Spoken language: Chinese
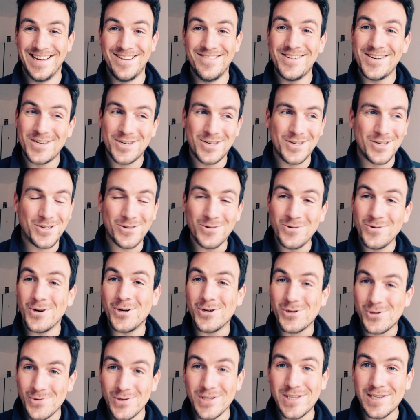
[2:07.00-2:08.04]
因为中国
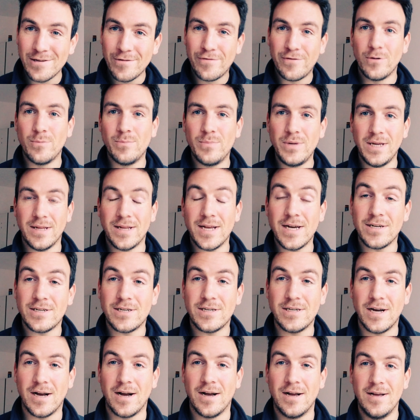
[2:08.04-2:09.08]
如此封闭，但
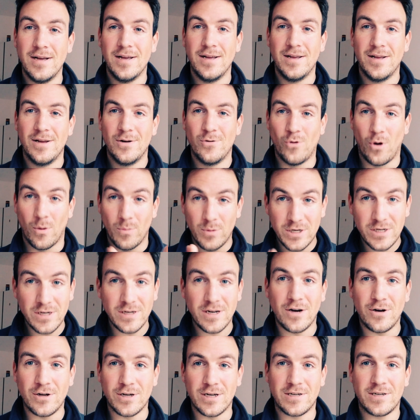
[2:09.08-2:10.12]
是我们知
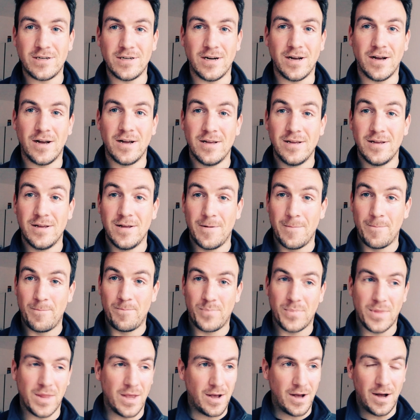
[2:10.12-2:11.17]
道的是，
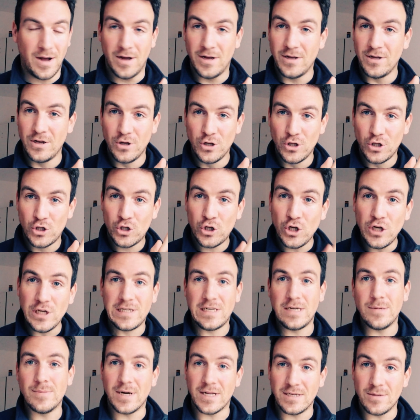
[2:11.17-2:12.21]
呃，最
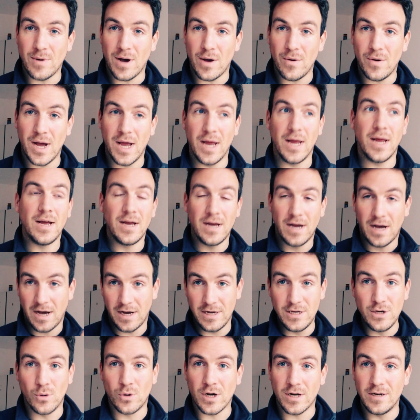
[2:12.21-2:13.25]
起码几百万，
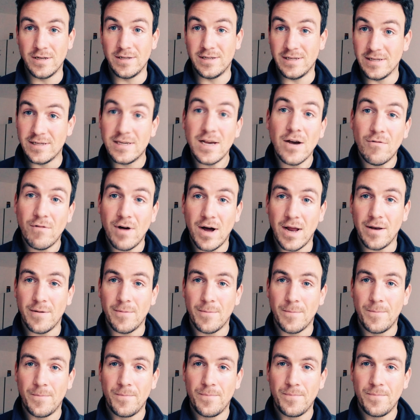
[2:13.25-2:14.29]
很有可能几千万。
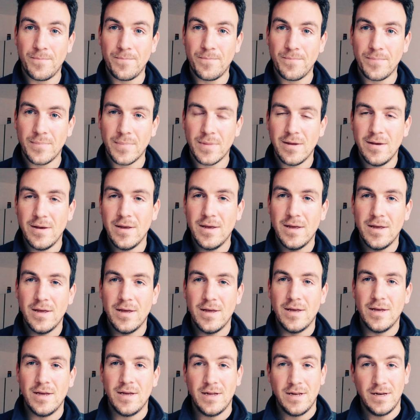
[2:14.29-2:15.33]

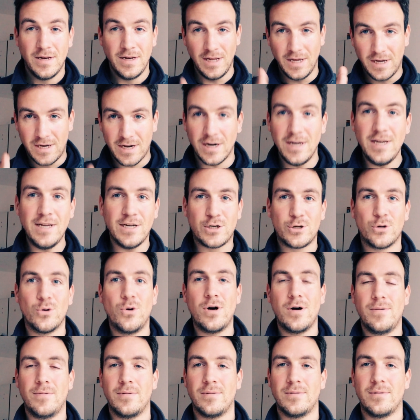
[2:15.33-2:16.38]
你可以
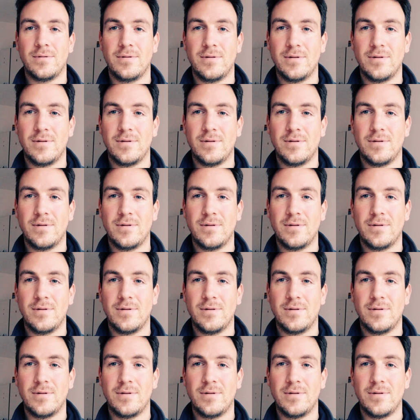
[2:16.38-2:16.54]
说，